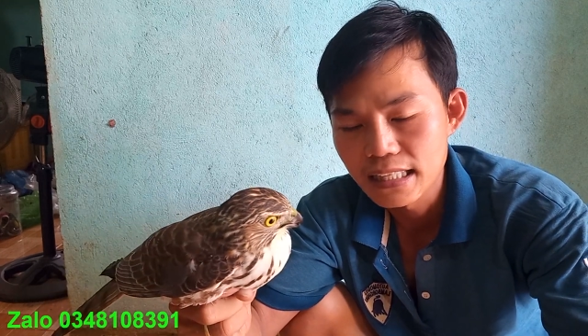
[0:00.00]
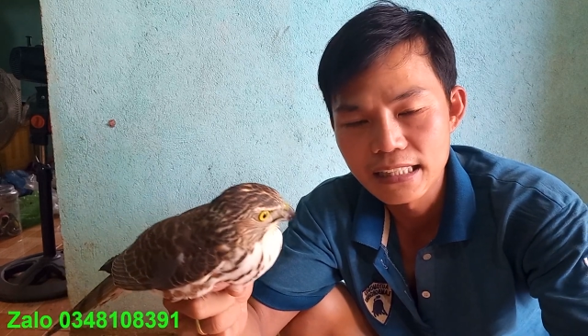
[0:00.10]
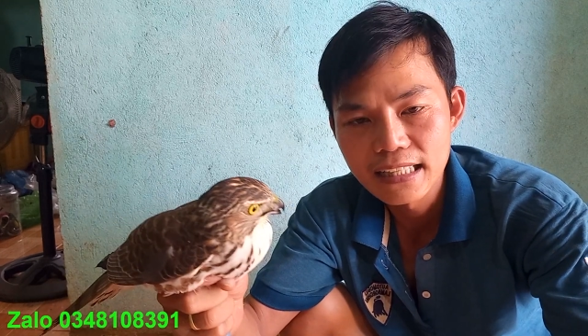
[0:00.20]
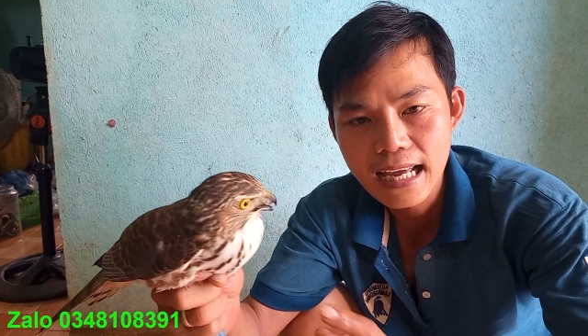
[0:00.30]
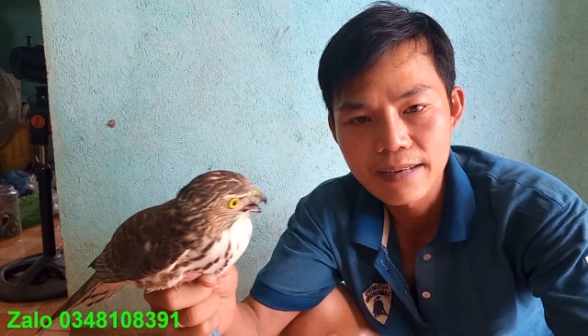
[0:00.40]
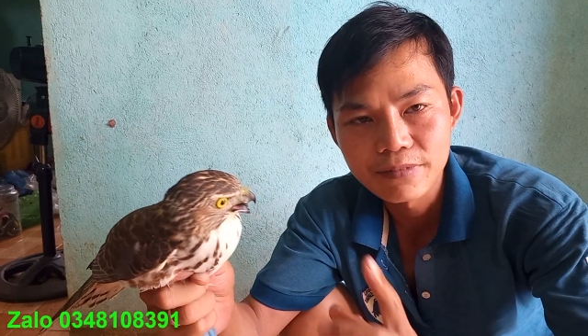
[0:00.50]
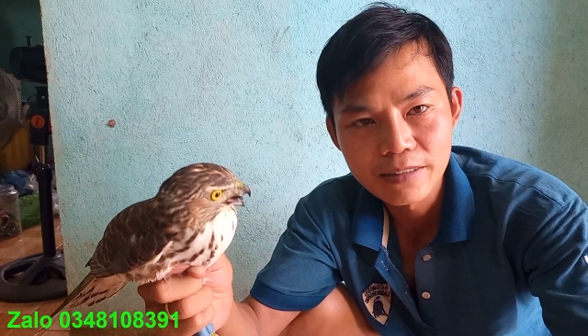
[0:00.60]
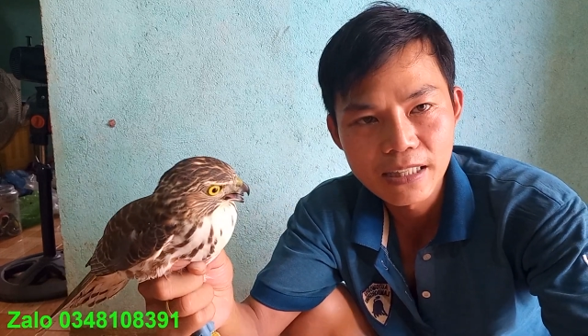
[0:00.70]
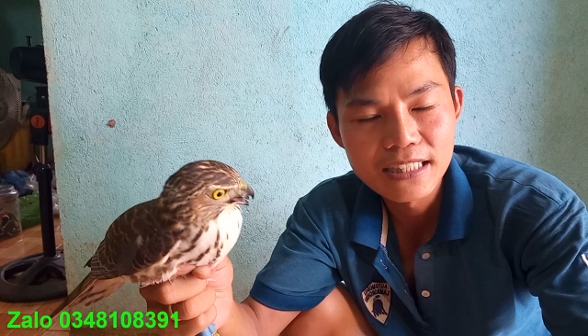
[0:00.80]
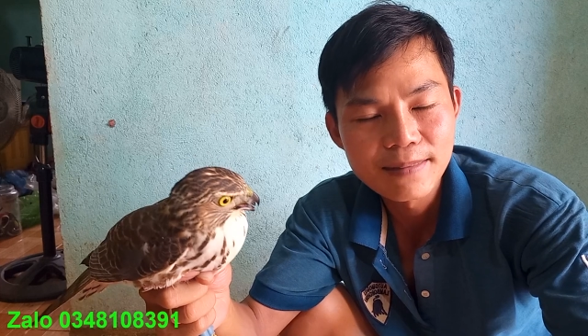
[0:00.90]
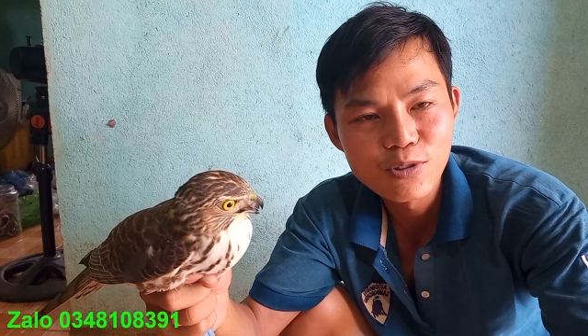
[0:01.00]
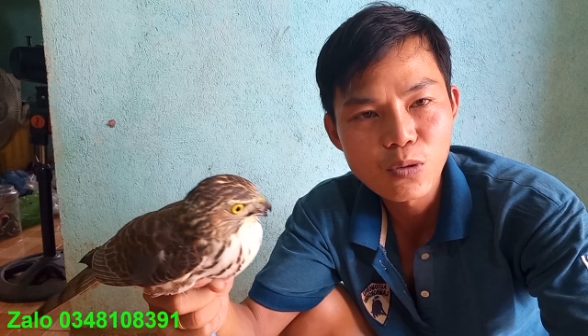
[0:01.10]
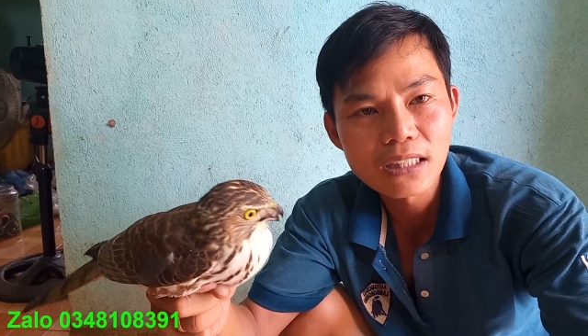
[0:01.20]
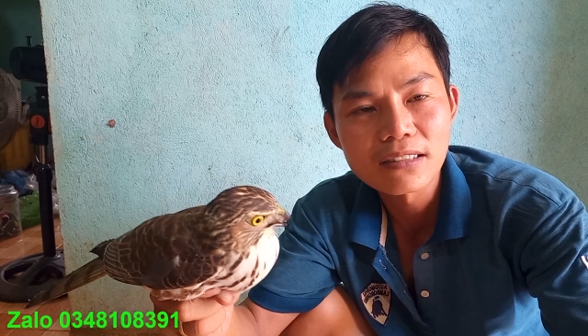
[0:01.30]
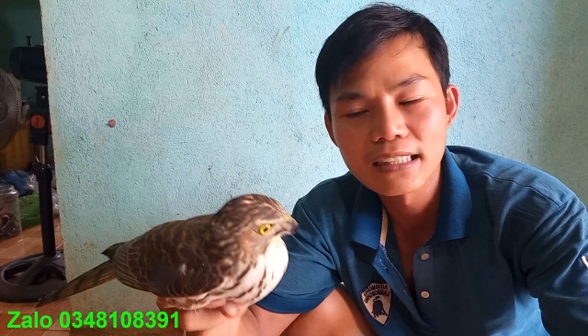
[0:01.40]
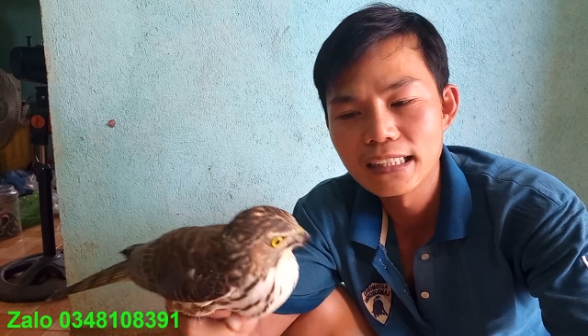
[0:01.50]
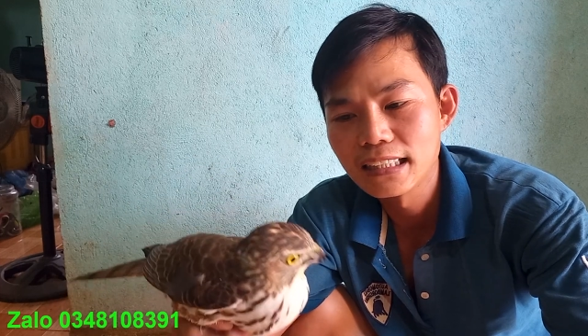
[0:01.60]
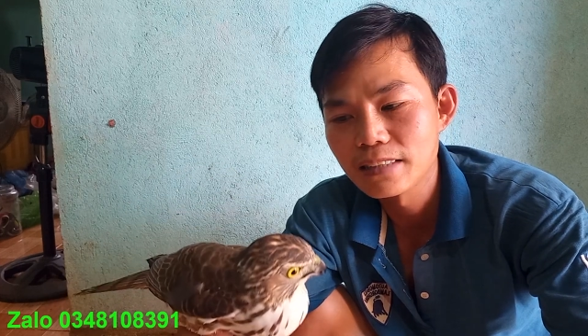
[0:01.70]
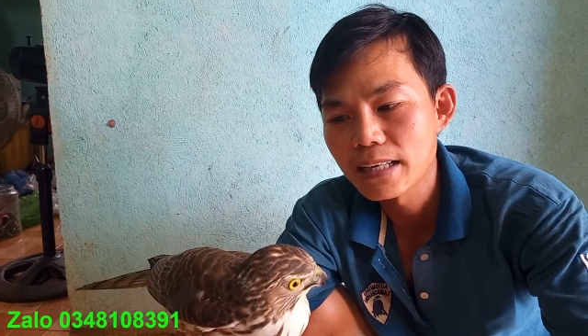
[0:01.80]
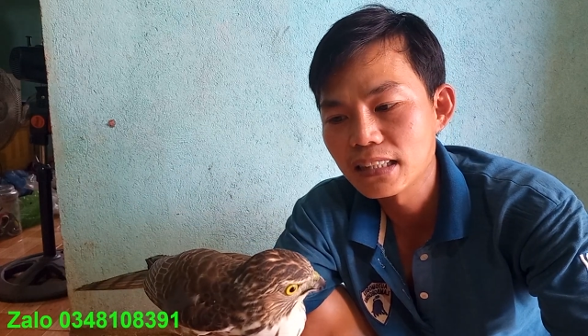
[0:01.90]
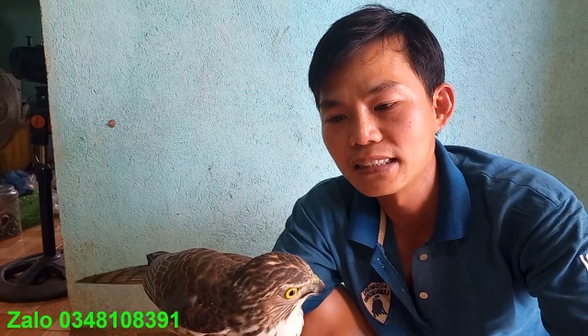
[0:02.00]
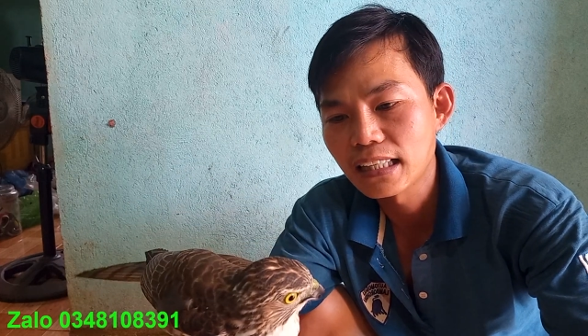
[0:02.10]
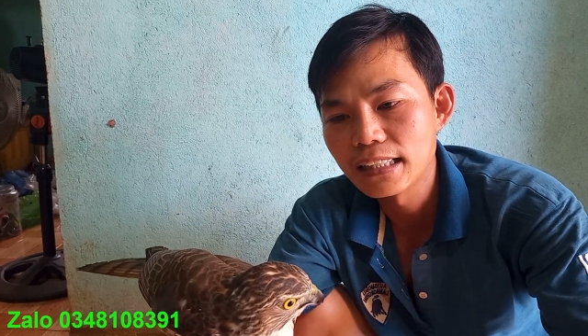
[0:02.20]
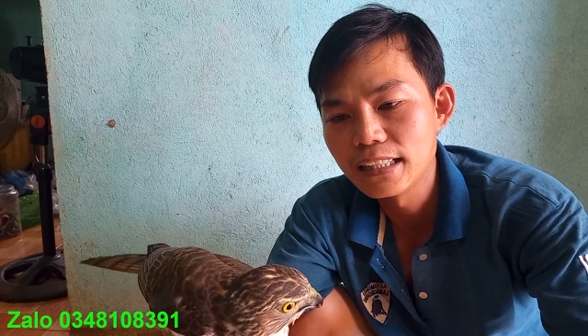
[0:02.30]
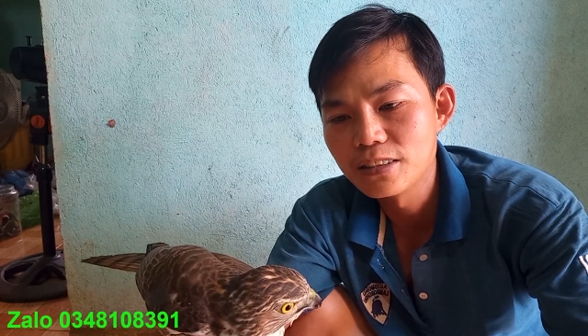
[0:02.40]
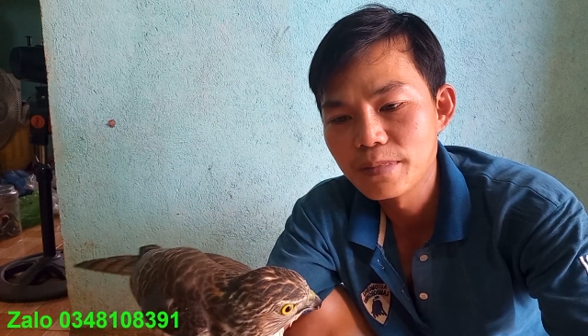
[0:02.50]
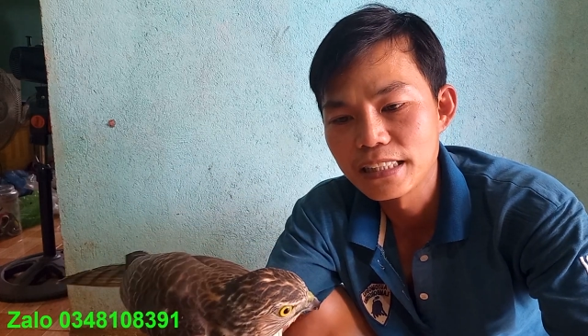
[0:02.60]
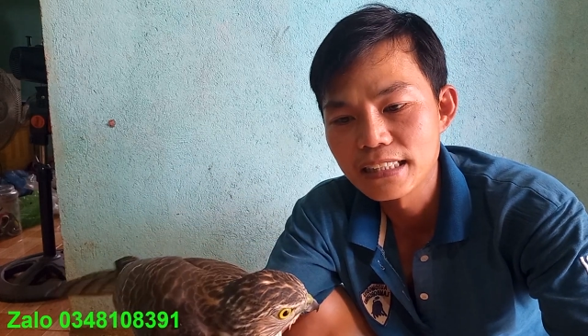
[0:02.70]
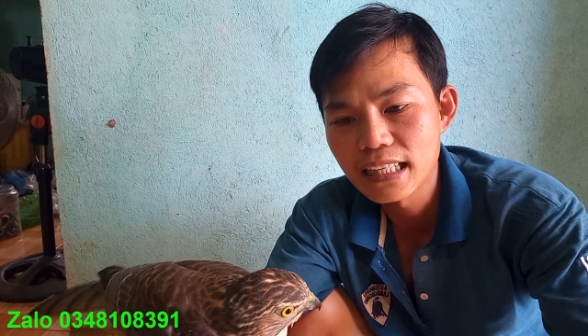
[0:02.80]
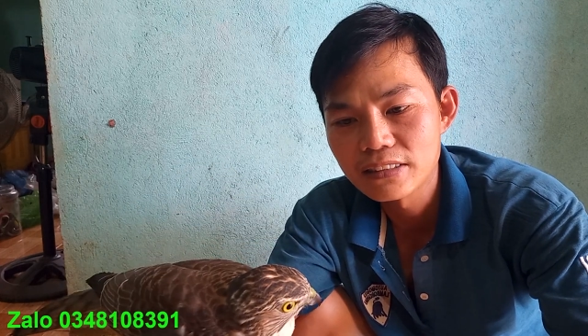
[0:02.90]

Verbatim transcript: tại đi làm đi phải chim suốt cho nên là các bạn cứ nhắn tin cho mình nhé.